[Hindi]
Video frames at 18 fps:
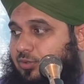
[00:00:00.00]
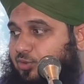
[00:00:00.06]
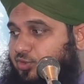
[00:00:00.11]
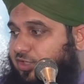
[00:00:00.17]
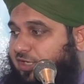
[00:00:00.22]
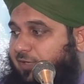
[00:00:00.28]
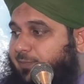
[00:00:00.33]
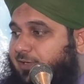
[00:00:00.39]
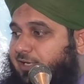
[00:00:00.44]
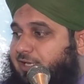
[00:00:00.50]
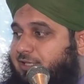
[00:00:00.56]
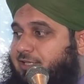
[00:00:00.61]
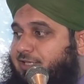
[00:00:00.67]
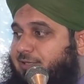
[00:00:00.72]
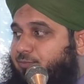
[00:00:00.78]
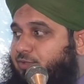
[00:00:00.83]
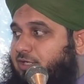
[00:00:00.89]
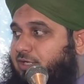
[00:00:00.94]
तो सियाबा
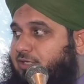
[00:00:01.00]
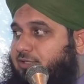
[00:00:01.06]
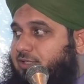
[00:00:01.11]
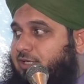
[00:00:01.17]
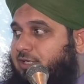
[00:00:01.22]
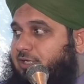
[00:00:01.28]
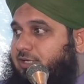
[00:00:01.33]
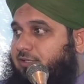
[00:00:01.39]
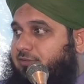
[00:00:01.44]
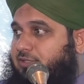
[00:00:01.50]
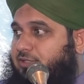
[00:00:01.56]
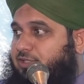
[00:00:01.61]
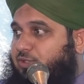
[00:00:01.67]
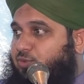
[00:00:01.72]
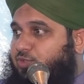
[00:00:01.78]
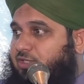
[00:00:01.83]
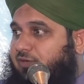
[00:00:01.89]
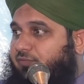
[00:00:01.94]
कहते हम देखते अगर
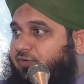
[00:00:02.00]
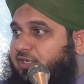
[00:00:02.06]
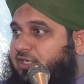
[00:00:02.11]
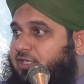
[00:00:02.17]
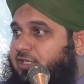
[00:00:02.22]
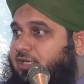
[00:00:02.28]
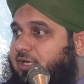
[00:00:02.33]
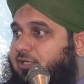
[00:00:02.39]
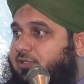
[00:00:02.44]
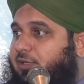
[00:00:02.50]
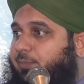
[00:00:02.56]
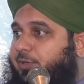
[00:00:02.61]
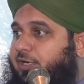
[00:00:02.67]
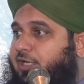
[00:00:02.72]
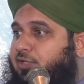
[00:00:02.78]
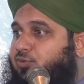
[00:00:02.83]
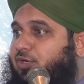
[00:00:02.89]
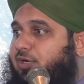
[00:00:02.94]
हज़रत हुजाफा ने जनाजा
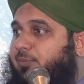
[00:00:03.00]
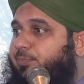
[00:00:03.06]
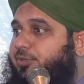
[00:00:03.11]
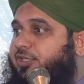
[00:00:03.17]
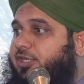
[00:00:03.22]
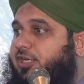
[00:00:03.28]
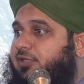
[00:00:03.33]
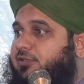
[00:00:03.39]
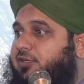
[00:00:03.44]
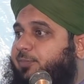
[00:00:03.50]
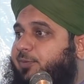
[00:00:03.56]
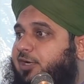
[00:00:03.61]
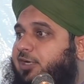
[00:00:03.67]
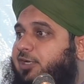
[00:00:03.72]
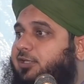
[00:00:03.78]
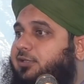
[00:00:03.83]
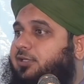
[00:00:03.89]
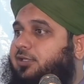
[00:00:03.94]
पढ़ा है तो हम भी जनाजा
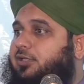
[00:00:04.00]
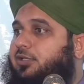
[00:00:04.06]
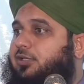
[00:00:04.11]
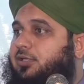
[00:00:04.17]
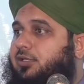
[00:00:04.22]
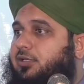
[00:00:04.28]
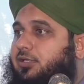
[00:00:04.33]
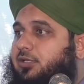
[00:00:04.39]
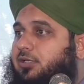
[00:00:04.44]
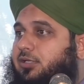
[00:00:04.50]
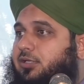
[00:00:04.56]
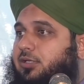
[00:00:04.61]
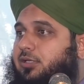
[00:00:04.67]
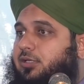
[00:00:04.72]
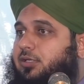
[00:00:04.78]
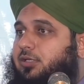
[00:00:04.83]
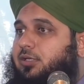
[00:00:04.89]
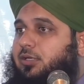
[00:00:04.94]
पढ़ लेते
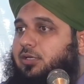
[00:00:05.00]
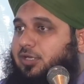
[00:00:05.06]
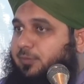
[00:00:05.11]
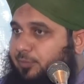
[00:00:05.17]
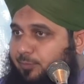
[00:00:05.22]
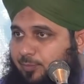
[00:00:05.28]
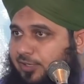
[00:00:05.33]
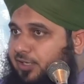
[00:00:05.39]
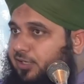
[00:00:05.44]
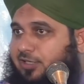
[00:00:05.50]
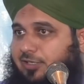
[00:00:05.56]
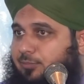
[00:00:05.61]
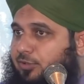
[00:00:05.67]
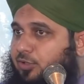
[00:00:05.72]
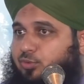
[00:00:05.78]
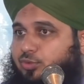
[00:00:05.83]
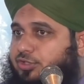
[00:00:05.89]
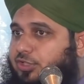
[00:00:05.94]
नबी पाक ने
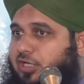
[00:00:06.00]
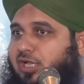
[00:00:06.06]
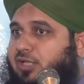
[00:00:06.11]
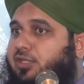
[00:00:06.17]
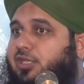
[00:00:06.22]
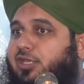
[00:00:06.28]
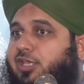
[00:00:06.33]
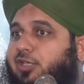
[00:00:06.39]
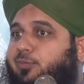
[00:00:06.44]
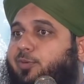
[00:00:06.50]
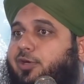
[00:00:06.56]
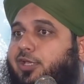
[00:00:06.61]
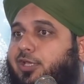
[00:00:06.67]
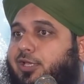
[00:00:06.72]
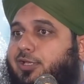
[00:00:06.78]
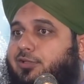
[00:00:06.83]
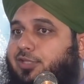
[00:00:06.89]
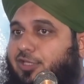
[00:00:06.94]
भी कुछ जनाजे नहीं
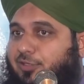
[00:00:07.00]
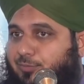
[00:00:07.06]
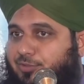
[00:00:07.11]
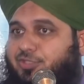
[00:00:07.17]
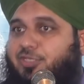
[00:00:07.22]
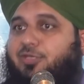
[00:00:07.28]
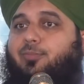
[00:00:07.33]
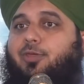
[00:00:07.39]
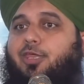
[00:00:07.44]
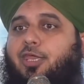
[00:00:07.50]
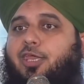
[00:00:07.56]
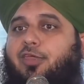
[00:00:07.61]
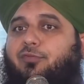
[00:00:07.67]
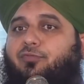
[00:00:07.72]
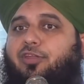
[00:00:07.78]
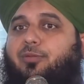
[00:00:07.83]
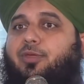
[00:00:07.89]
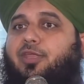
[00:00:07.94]
पढ़े तिरमिजी में
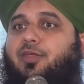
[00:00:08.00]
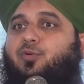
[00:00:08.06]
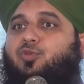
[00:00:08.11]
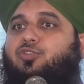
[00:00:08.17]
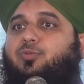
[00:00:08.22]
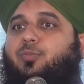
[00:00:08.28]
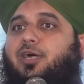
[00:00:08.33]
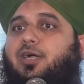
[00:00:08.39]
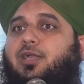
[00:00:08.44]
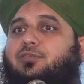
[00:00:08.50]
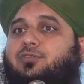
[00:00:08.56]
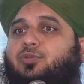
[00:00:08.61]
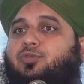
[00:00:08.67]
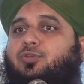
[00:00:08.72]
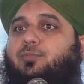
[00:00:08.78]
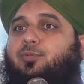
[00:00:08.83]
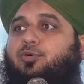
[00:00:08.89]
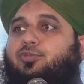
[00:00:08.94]
है फरमाया उस्मान से
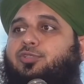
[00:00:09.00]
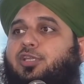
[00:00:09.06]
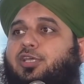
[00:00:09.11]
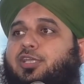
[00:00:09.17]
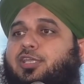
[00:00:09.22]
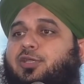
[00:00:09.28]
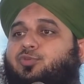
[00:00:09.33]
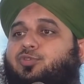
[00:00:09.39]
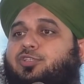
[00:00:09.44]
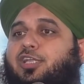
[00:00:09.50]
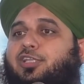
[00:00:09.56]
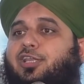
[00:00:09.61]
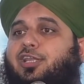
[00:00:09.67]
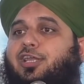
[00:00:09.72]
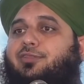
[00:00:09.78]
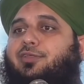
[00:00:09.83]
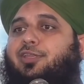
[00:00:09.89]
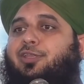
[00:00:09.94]
जो बुग्द रखे उसका
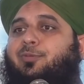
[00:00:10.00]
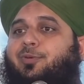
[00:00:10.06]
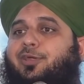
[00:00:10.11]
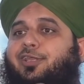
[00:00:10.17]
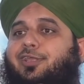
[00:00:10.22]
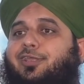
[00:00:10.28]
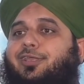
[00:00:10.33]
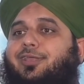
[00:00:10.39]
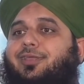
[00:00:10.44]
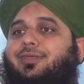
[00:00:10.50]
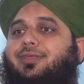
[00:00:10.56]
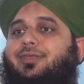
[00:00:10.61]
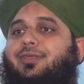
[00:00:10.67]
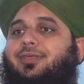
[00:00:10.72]
जनाजा नहीं पढ़ेंगे